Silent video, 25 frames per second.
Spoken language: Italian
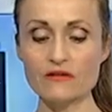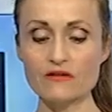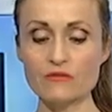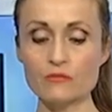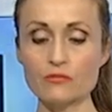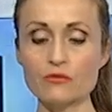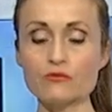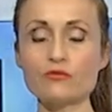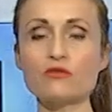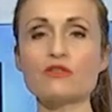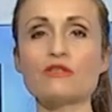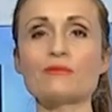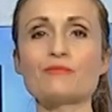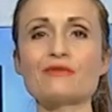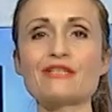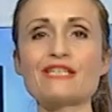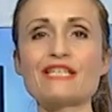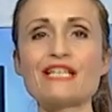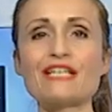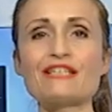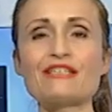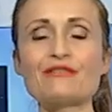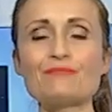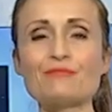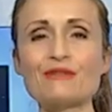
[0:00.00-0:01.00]
gli spunti
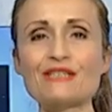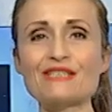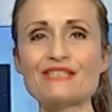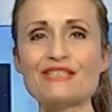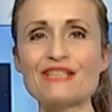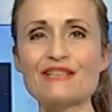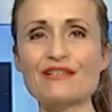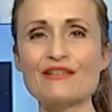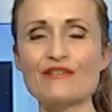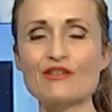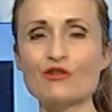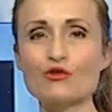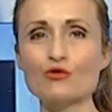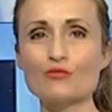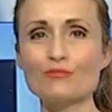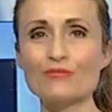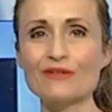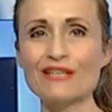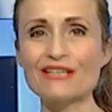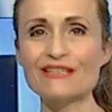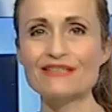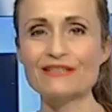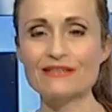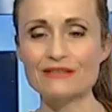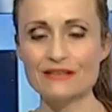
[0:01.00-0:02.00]
per la ripartenza
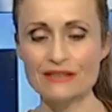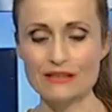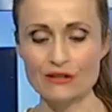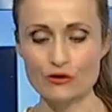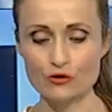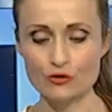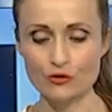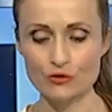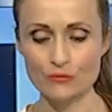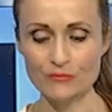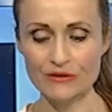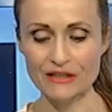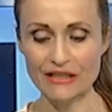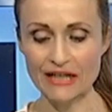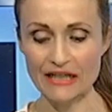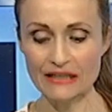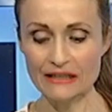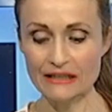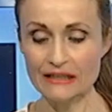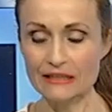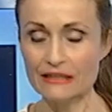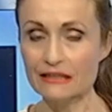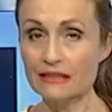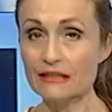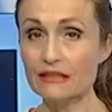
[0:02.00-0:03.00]
completa dell'economia.